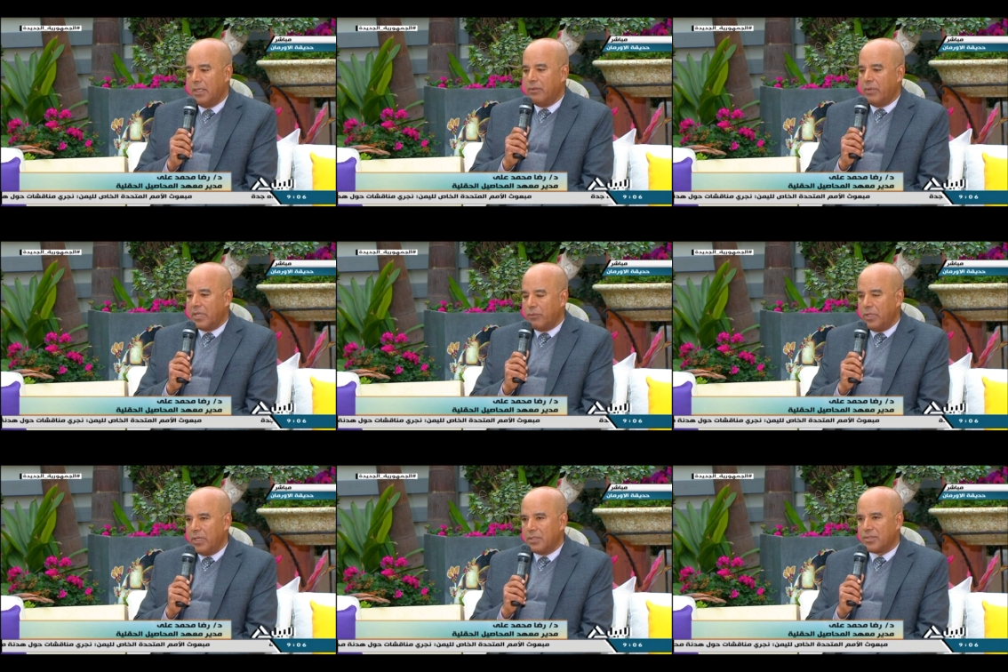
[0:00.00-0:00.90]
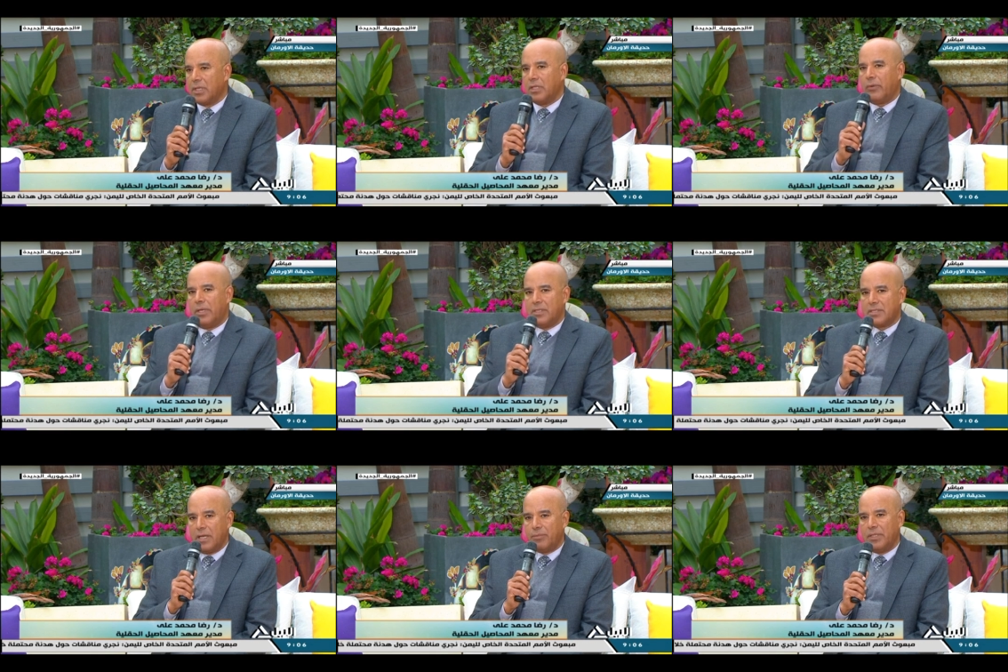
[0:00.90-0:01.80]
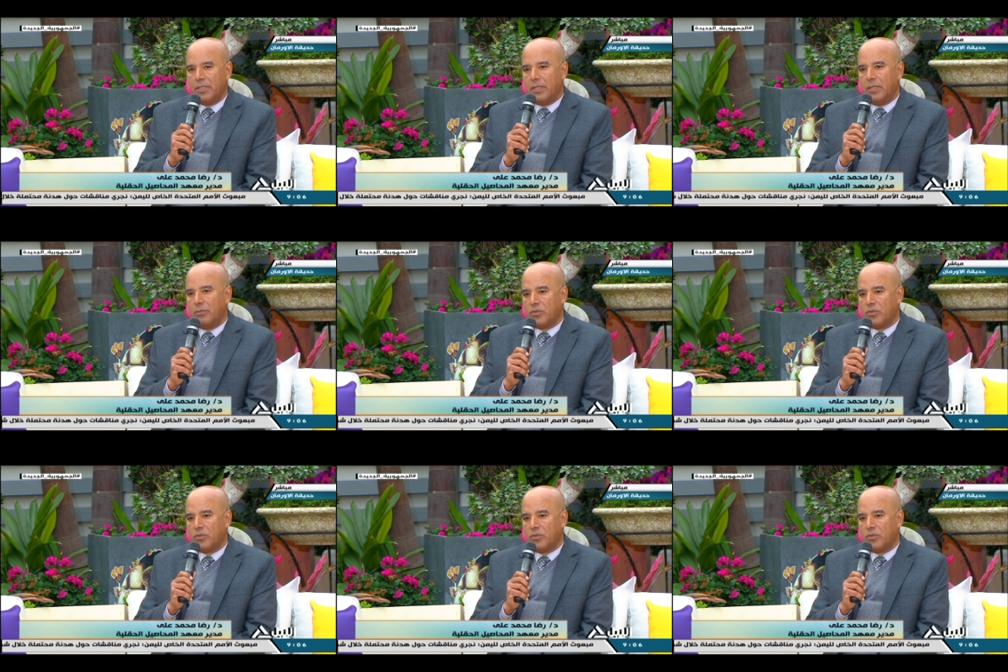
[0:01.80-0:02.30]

وايام قليله ان شاء الله وهنستقبل آه،